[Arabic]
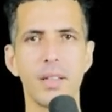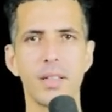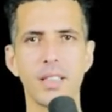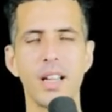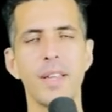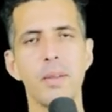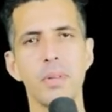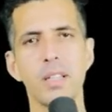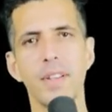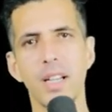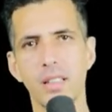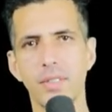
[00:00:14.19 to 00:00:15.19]
تقريبا
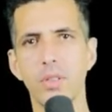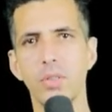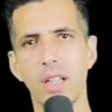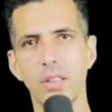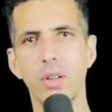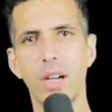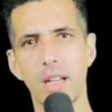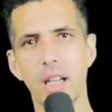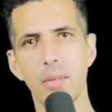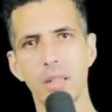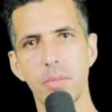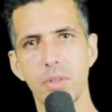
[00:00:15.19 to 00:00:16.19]
يقدر يكون عنده
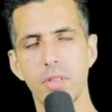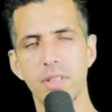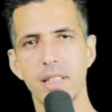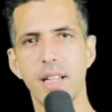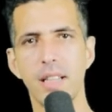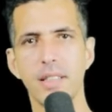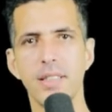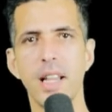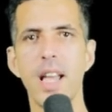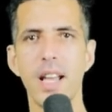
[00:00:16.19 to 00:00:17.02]
علاقه بالكمبيوتر ساينس